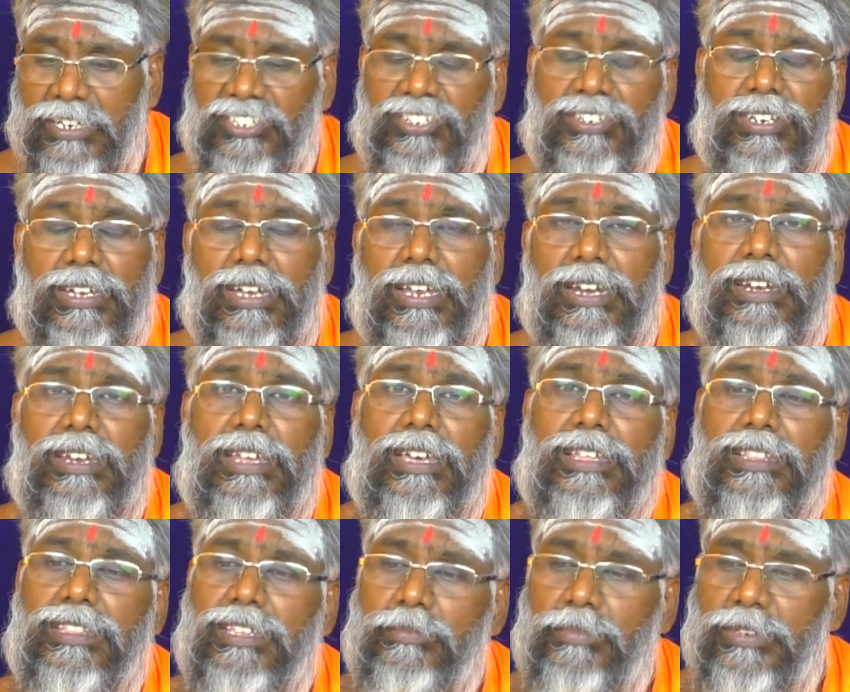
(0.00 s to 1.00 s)

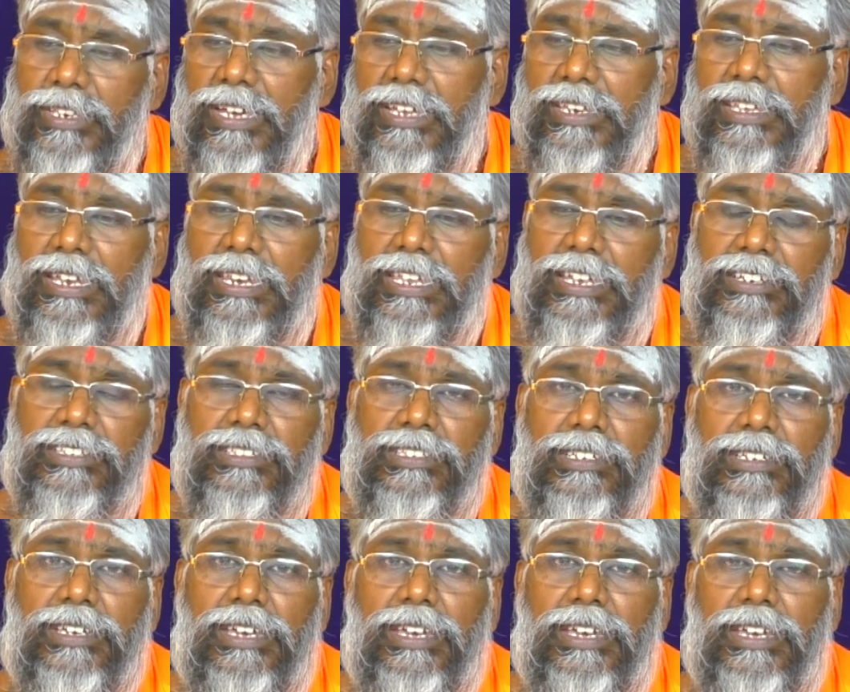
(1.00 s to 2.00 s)
கஷ்டங்கள்னால் அந்த பிரியாணி இலையை
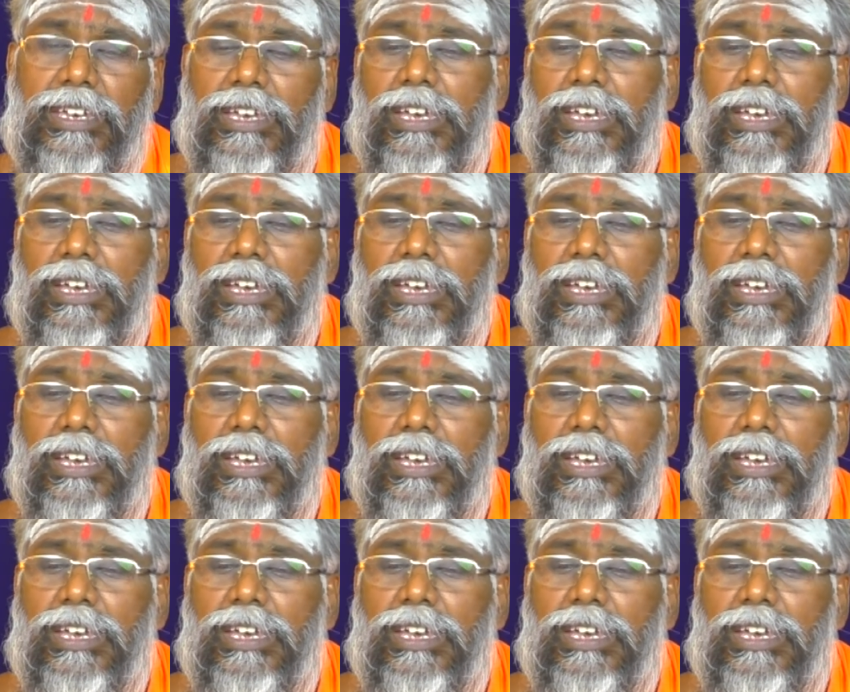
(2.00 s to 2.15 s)
எடுத்துங்க